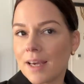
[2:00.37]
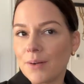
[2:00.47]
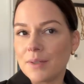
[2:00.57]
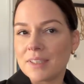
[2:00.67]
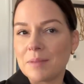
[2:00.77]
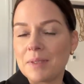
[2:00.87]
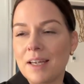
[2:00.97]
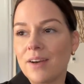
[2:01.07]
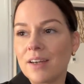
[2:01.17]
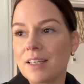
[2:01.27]
Hello les amis,
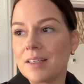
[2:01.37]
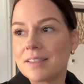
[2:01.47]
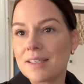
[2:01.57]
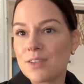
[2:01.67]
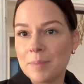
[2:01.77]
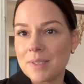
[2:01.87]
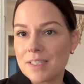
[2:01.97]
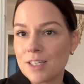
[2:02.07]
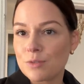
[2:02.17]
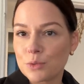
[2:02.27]
alors il est 16h
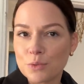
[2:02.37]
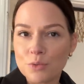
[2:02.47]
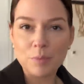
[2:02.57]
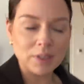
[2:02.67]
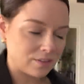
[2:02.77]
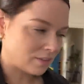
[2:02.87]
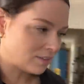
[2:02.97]
passé, je vous retrouve que maintenant.